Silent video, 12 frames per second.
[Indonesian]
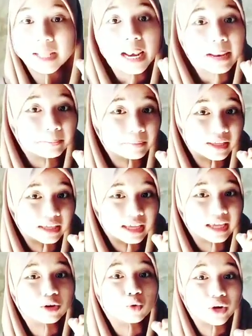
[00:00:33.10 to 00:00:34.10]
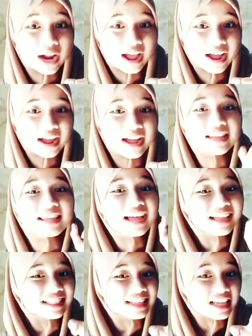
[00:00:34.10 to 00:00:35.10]
lebih, eh kurang.
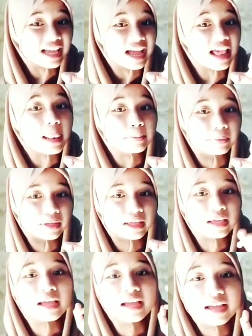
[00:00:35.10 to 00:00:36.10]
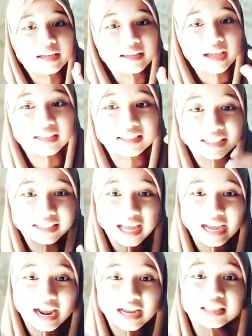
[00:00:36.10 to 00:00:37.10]
Yang ketiga, lebih. Yang
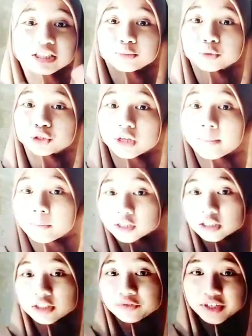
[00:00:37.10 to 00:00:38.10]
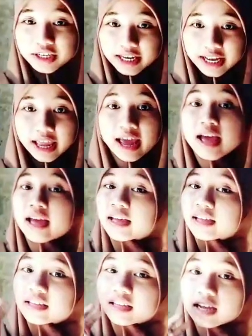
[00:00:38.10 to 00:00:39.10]
setara disebut juga positive degree.
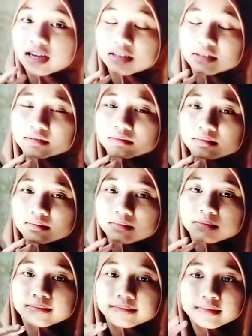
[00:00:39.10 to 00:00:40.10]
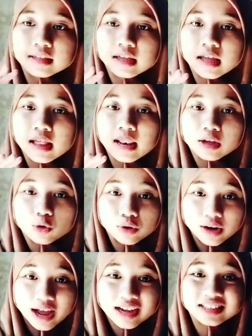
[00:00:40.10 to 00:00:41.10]
Yang
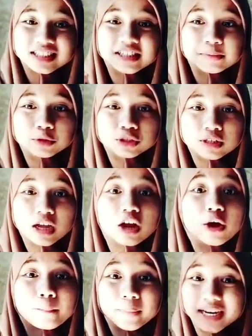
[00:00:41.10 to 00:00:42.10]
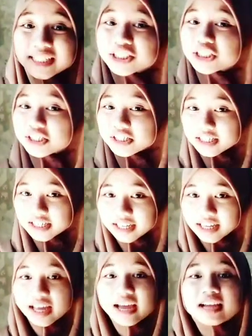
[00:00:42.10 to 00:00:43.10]
kurang disebut juga comparison
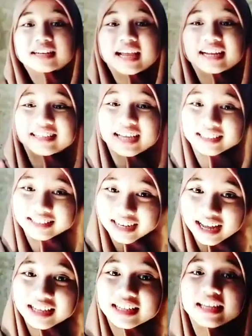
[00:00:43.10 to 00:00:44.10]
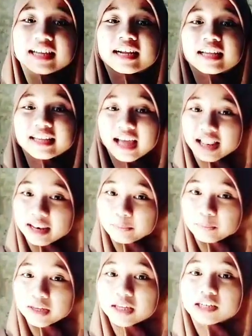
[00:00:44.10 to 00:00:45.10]
degree. Dan yang terakhir, yang
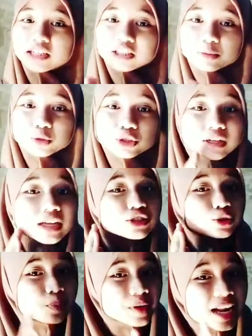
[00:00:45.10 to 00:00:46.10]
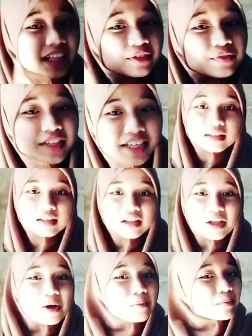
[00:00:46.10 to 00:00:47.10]
lebih disebut juga superlative degree.
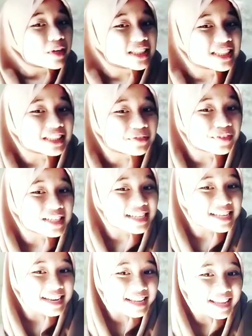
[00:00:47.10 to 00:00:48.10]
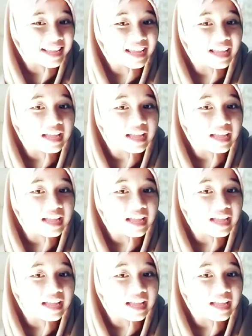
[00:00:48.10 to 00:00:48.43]
Positive degree